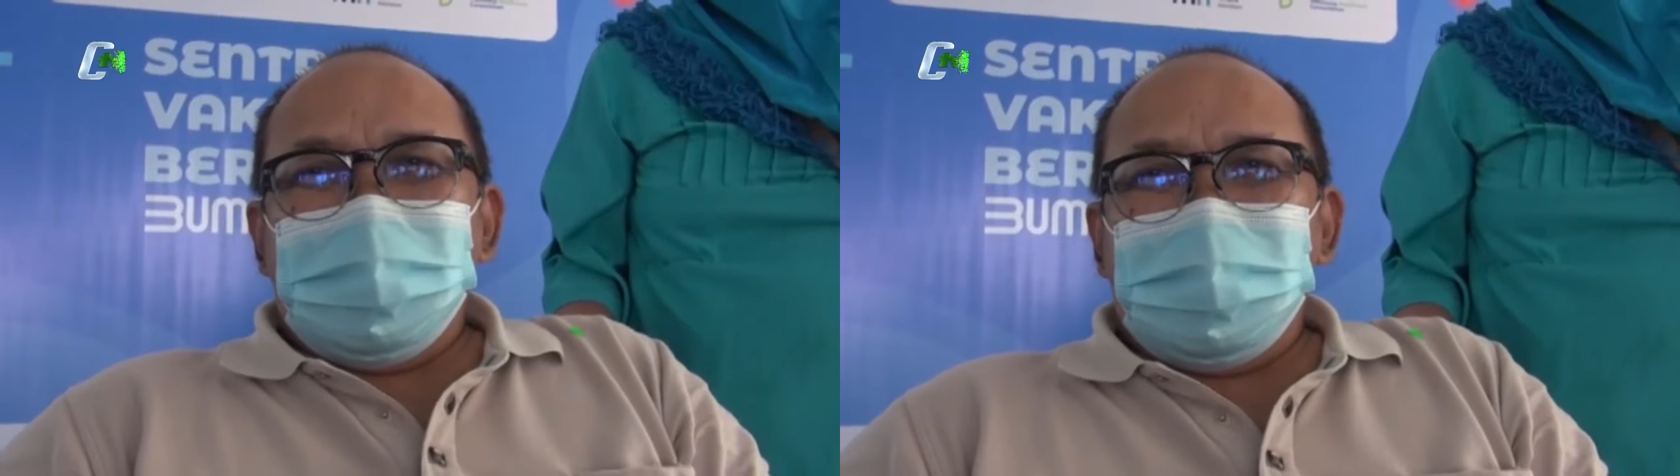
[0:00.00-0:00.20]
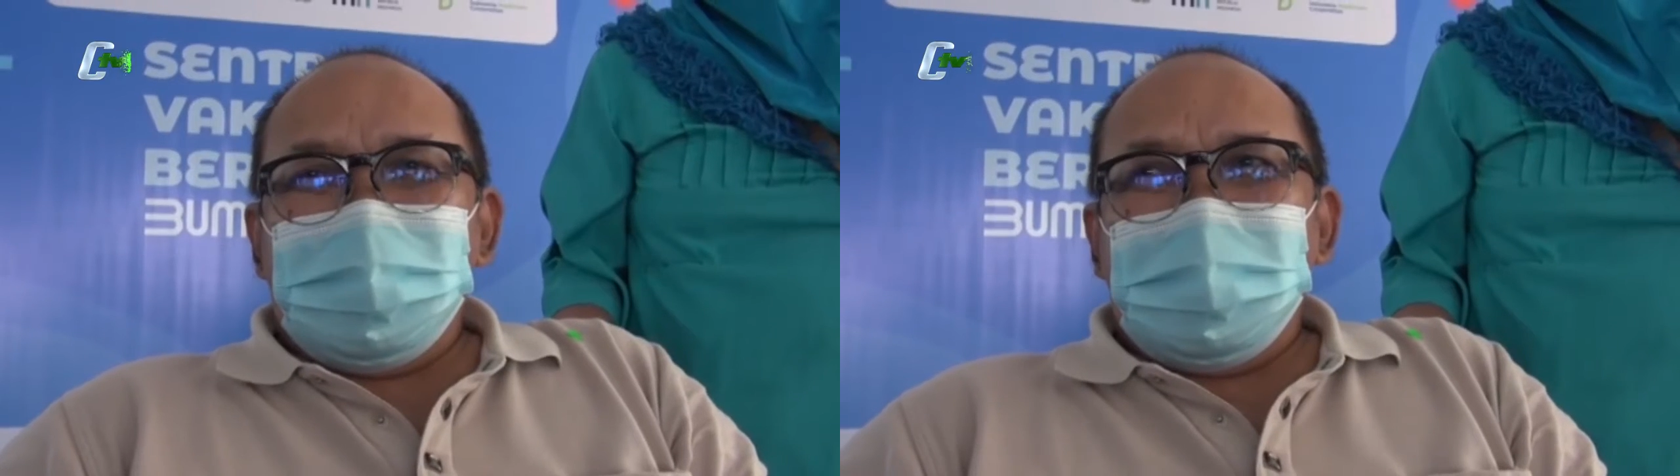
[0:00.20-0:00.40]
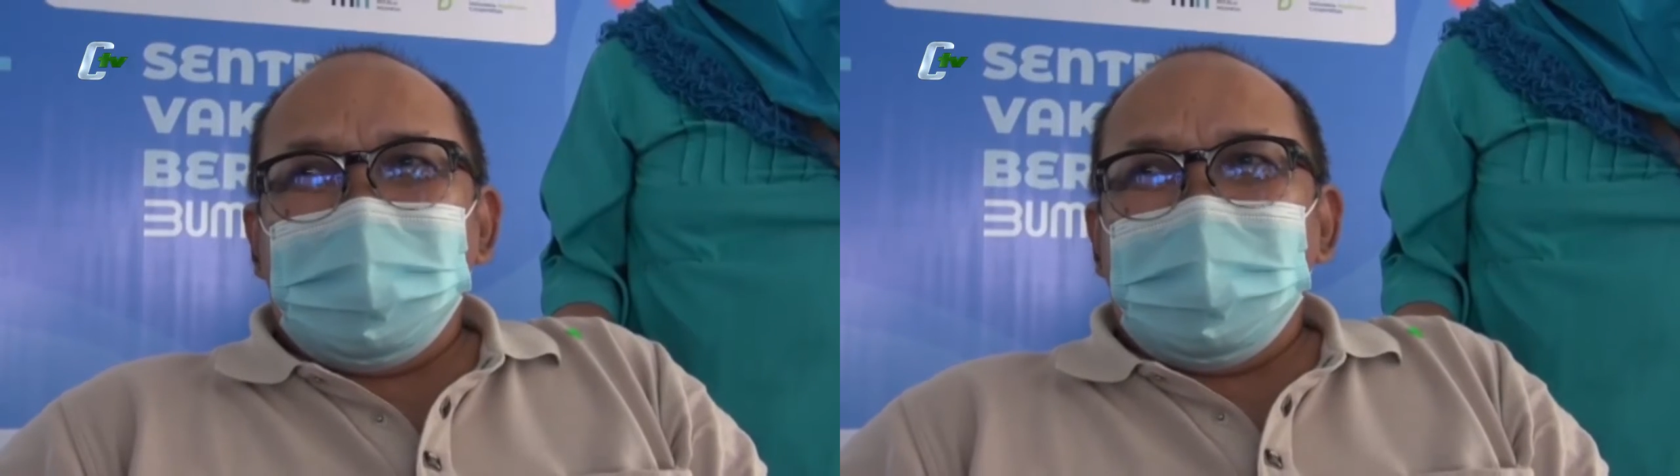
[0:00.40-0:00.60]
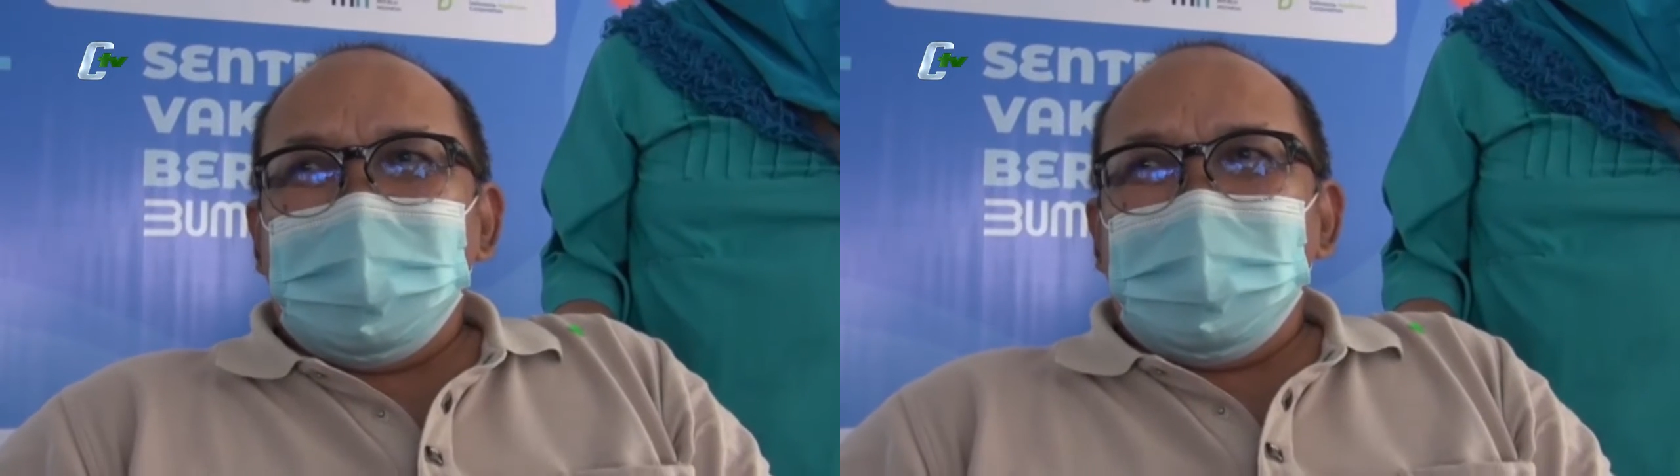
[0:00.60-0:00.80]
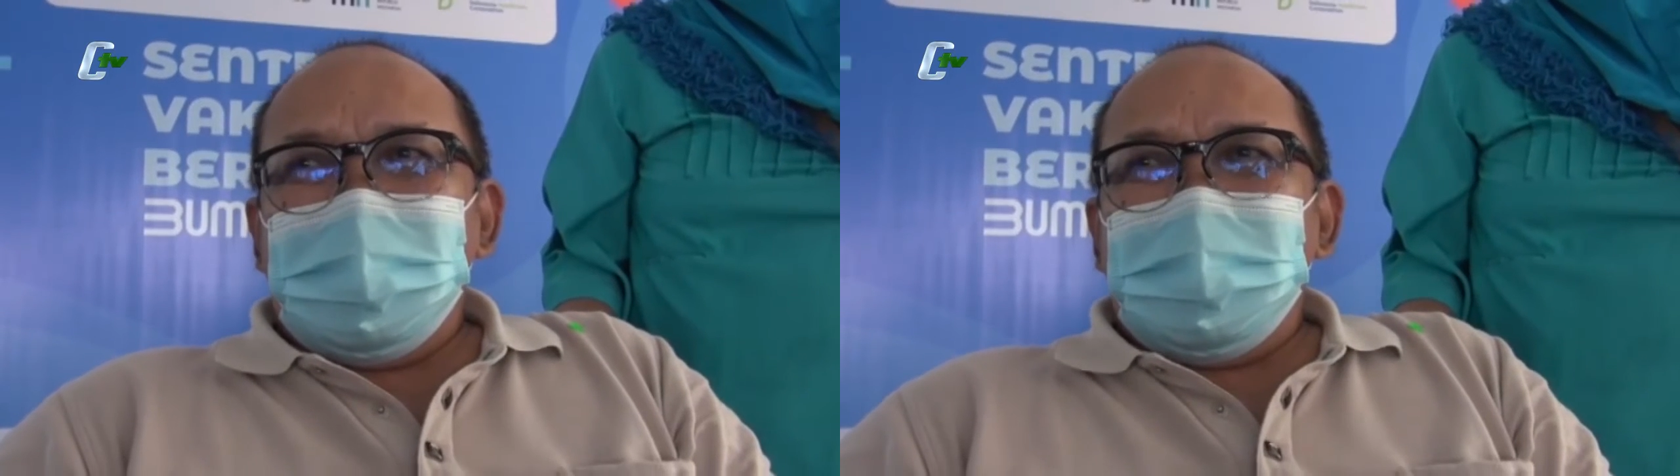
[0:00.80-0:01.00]
nggak sih, Pak?
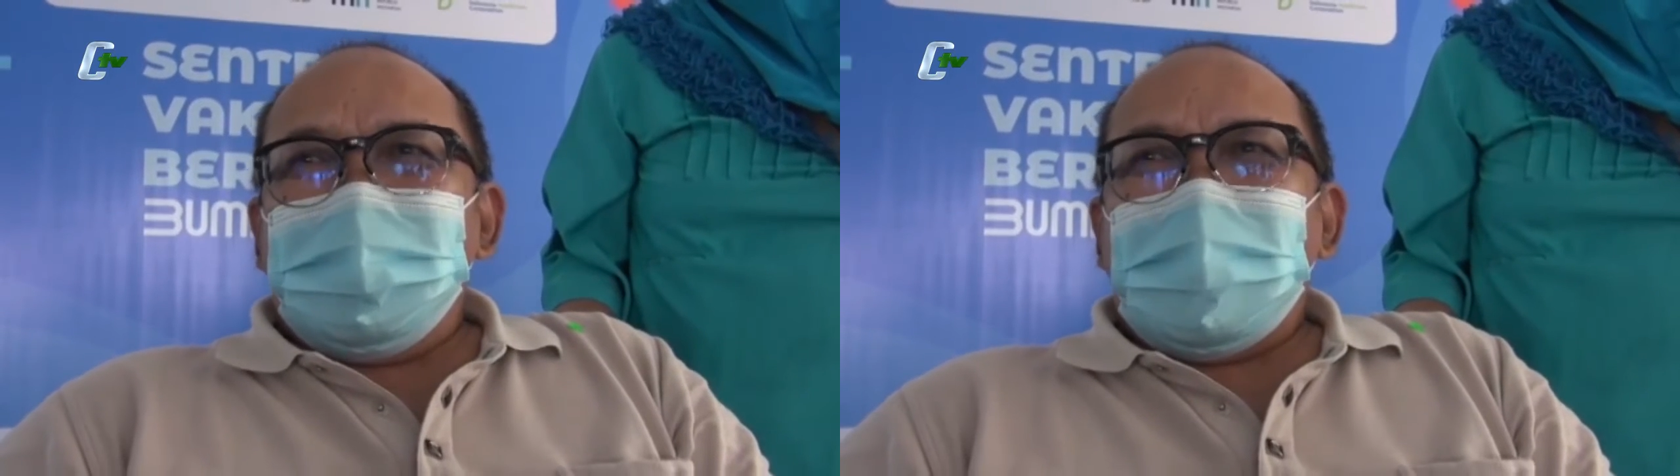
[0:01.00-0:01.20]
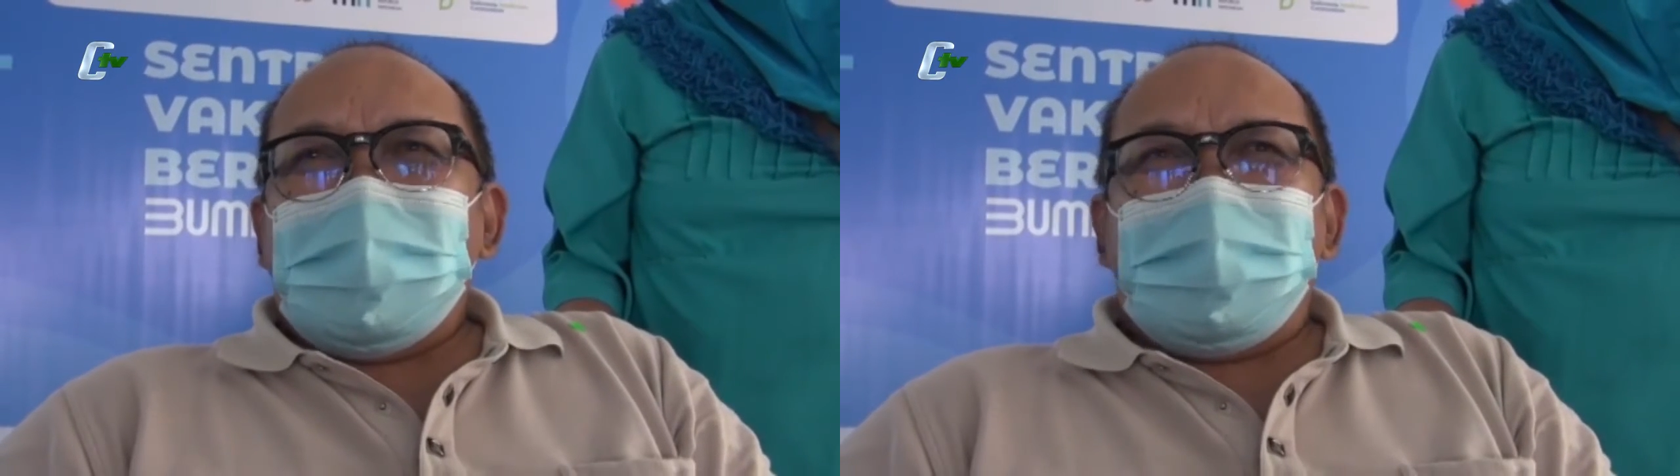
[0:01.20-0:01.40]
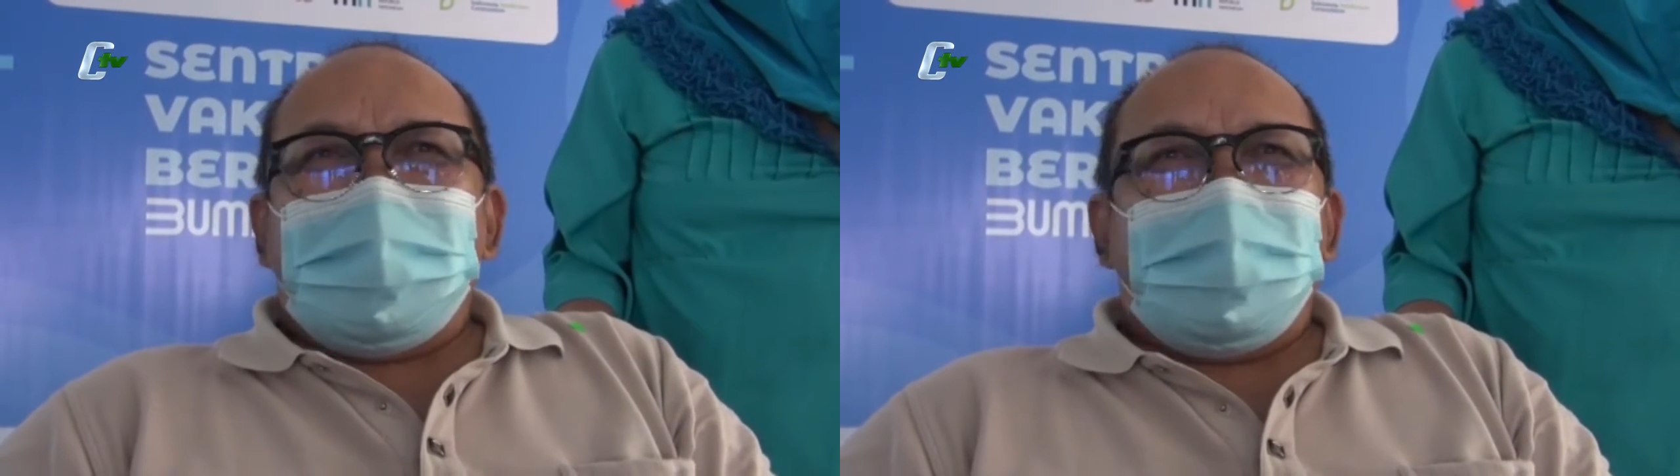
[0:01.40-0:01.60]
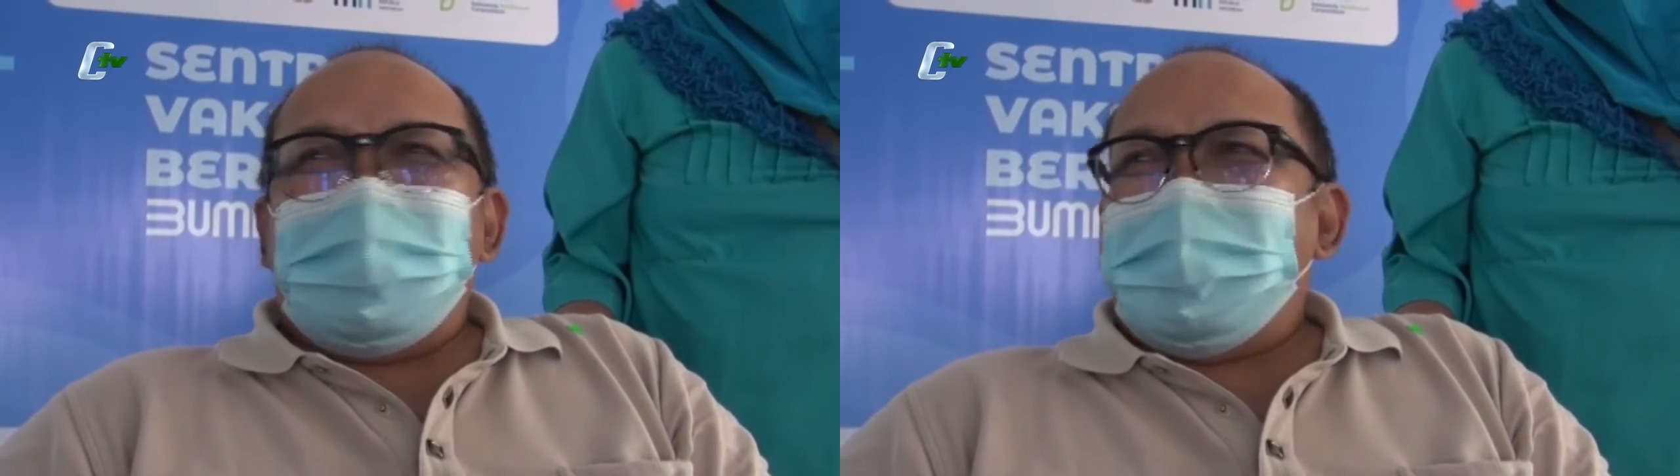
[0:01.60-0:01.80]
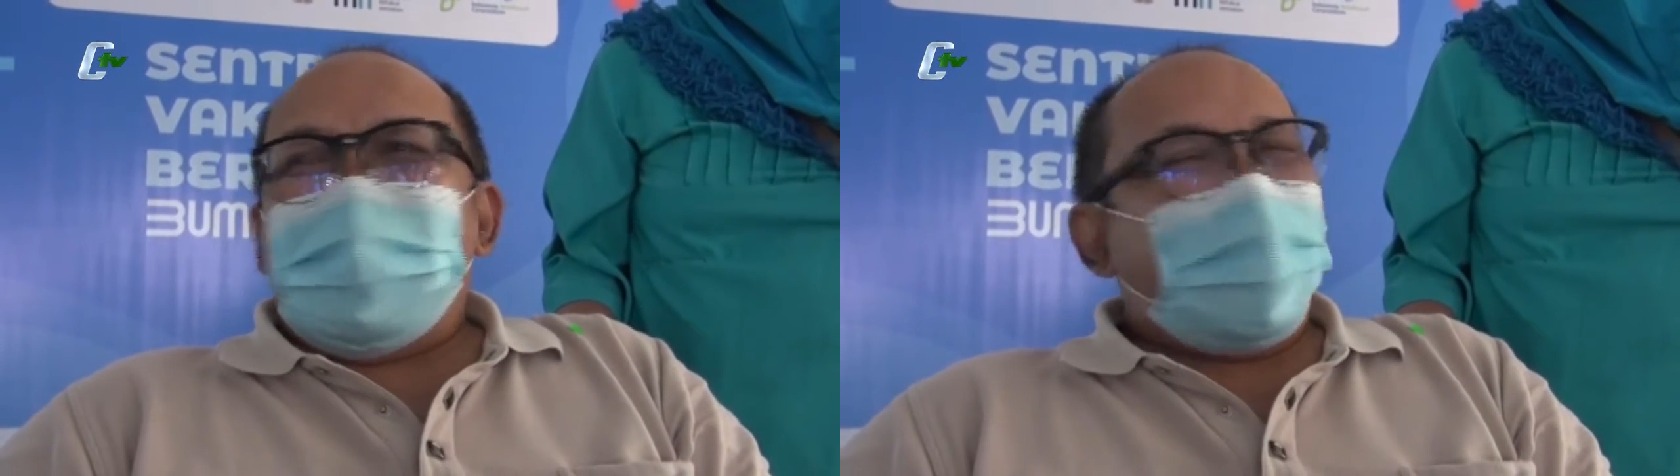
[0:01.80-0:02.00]
Tak,
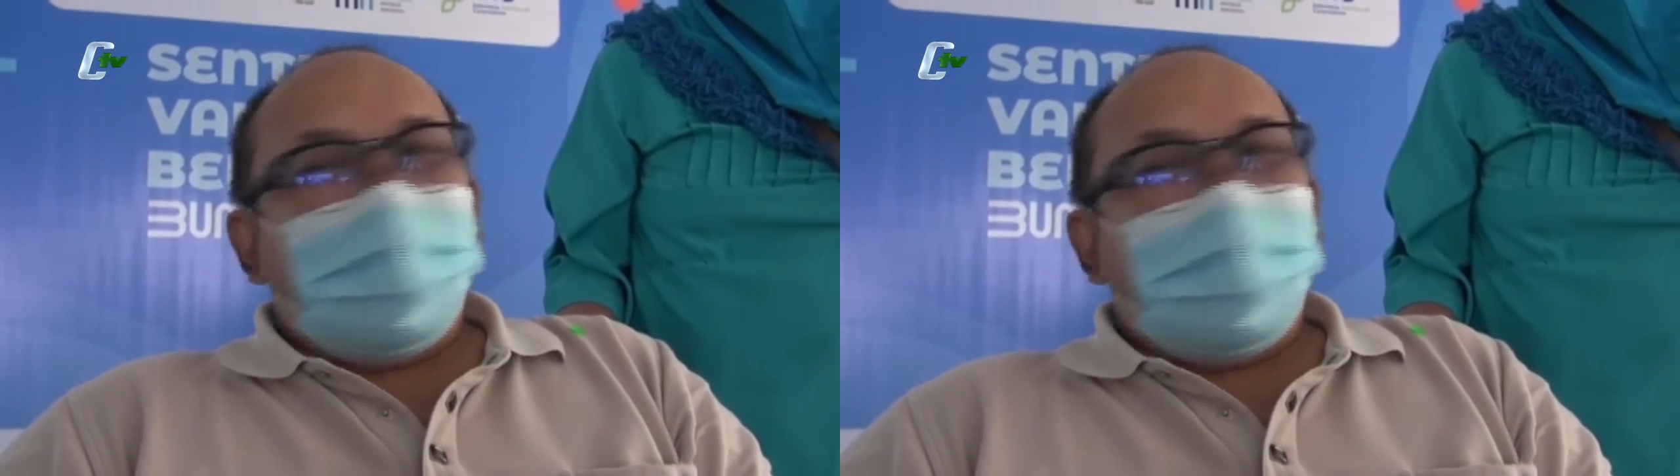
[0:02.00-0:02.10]
nggak